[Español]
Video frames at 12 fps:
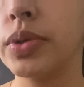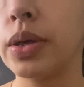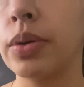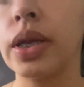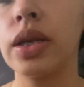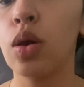Se
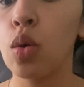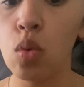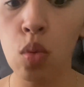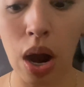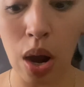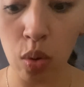ven
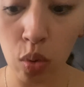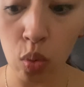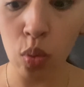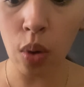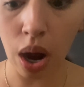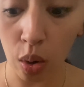wow,
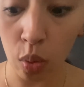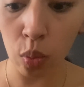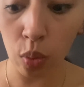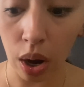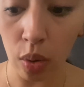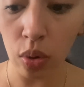wow,
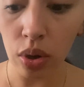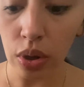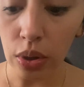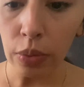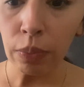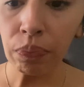wow
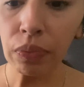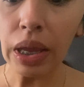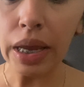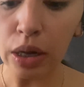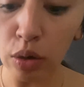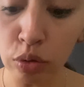
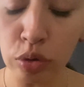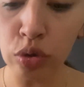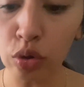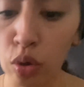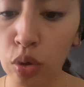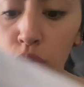en los
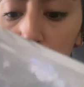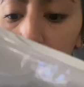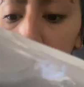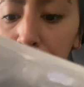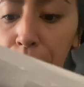ojos, ¿eh?